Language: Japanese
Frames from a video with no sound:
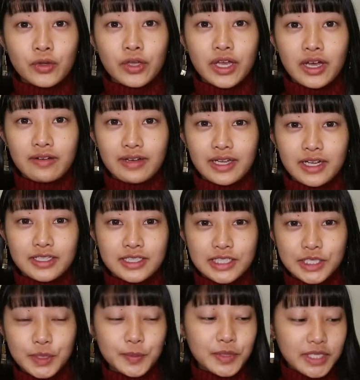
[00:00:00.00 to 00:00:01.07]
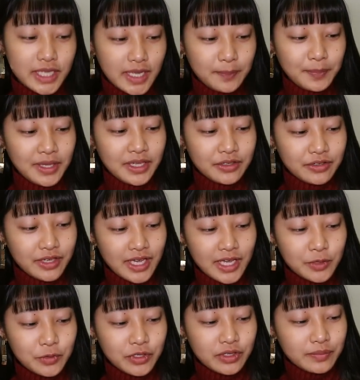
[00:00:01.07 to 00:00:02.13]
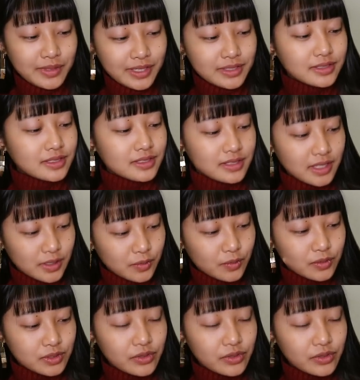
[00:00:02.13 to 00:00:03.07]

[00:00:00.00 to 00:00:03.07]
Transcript: すごい可愛らしい色味で、ピンク系の色味なんですけど、